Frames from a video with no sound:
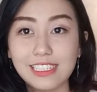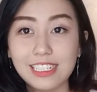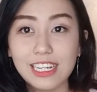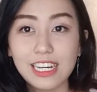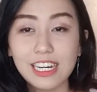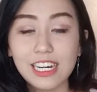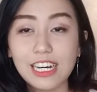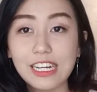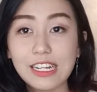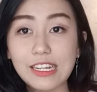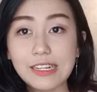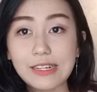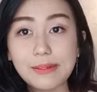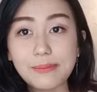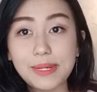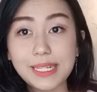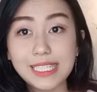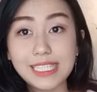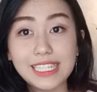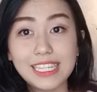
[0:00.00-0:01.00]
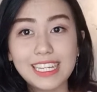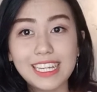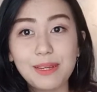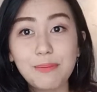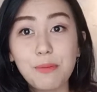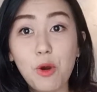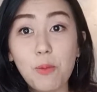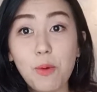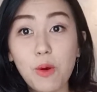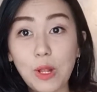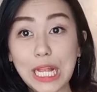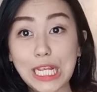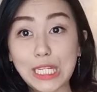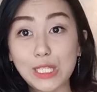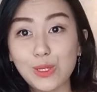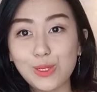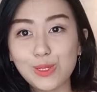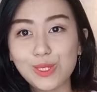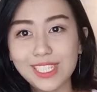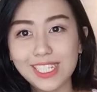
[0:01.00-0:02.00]
Uh, masih bau-bau
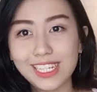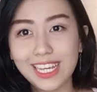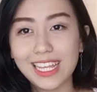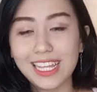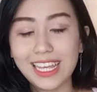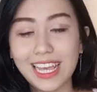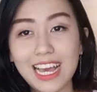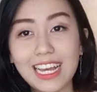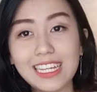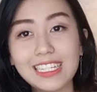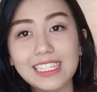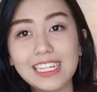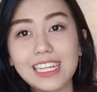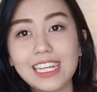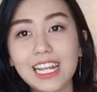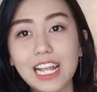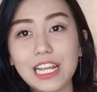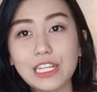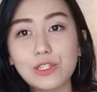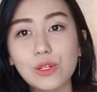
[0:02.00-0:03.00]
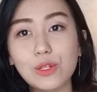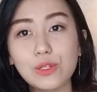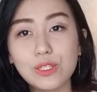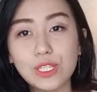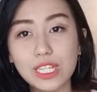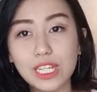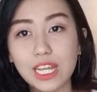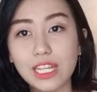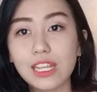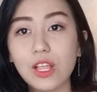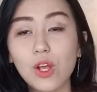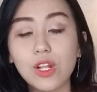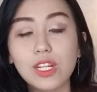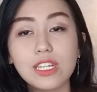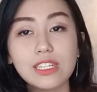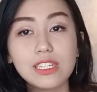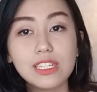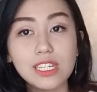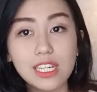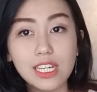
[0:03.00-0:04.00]
resolusi kan ya Jadi resolusi Nat
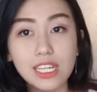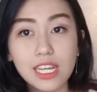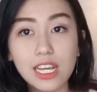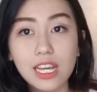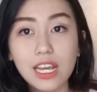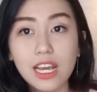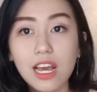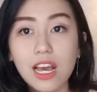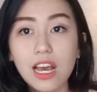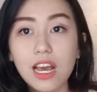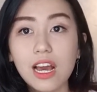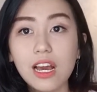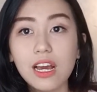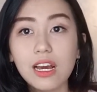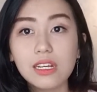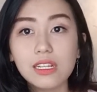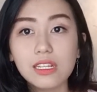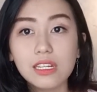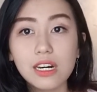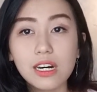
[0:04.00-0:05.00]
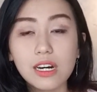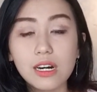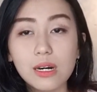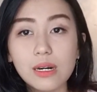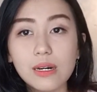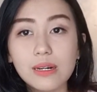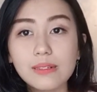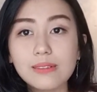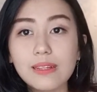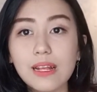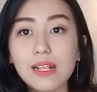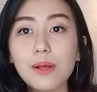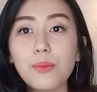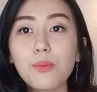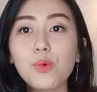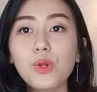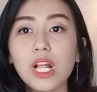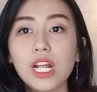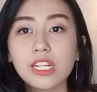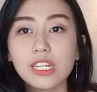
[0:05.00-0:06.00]
tahun ini uh,
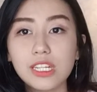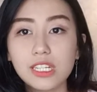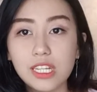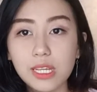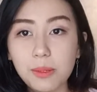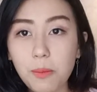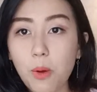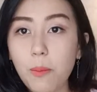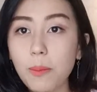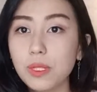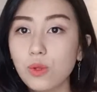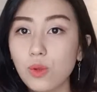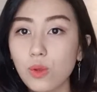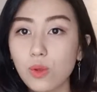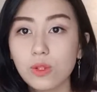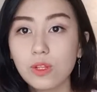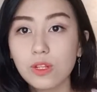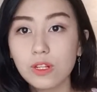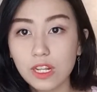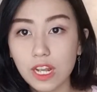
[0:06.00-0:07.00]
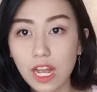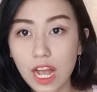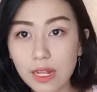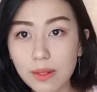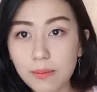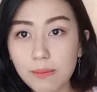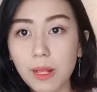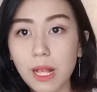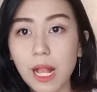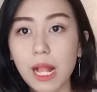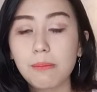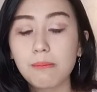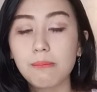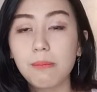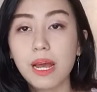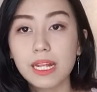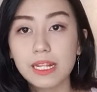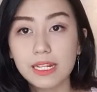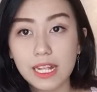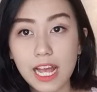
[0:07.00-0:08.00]
Dalam bulan ini mau menurunkan berat
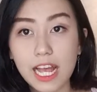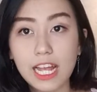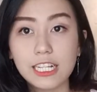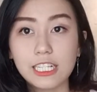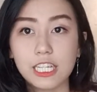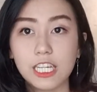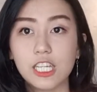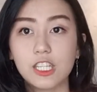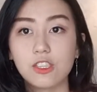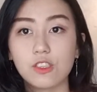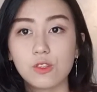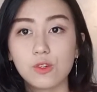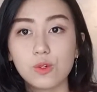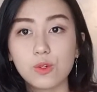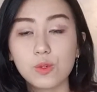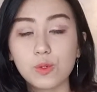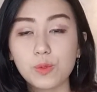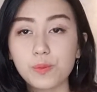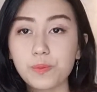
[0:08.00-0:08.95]
badan gitu